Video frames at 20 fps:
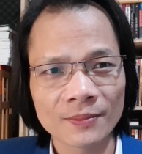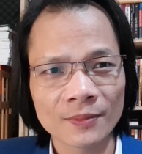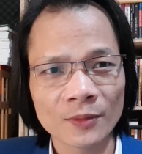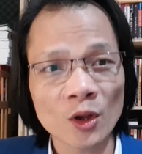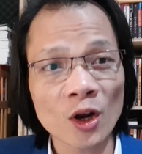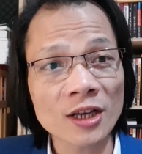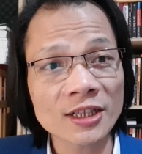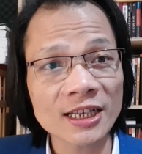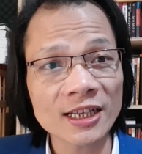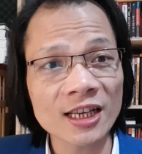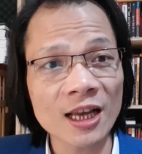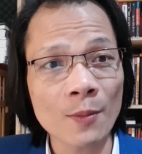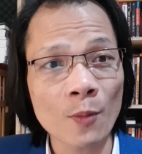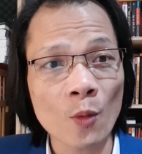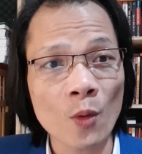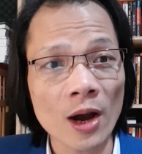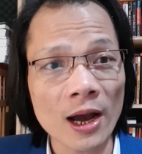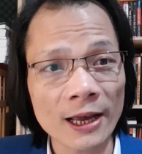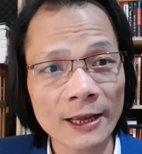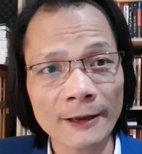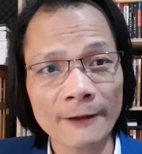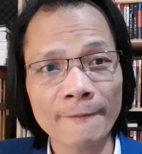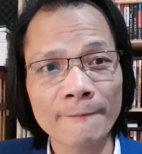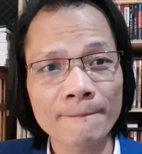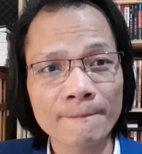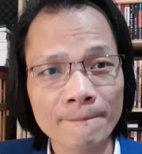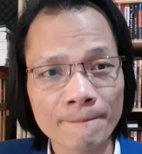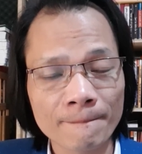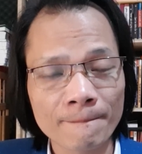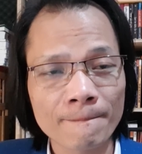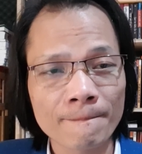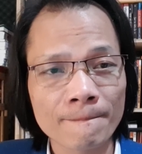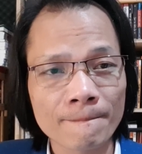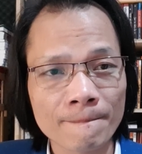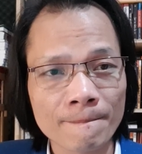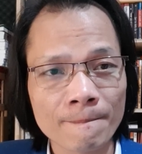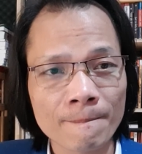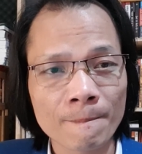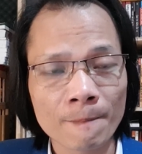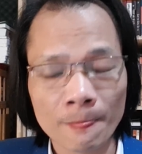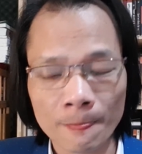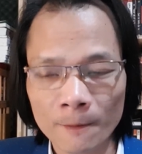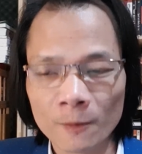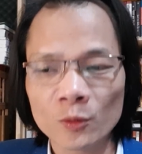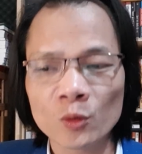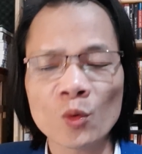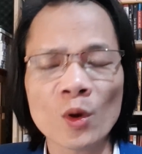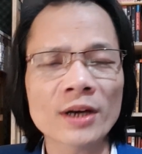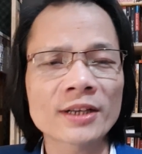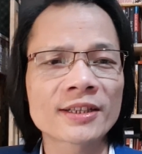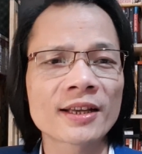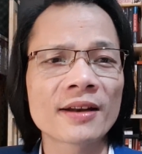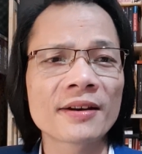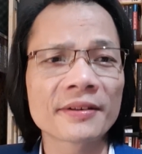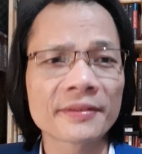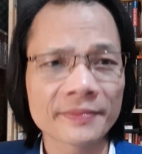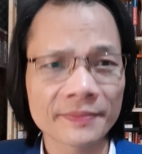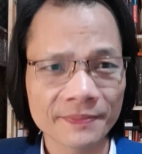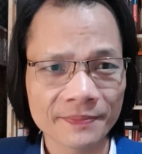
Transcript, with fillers: đó là trách nhiệm của ai? Toàn dân.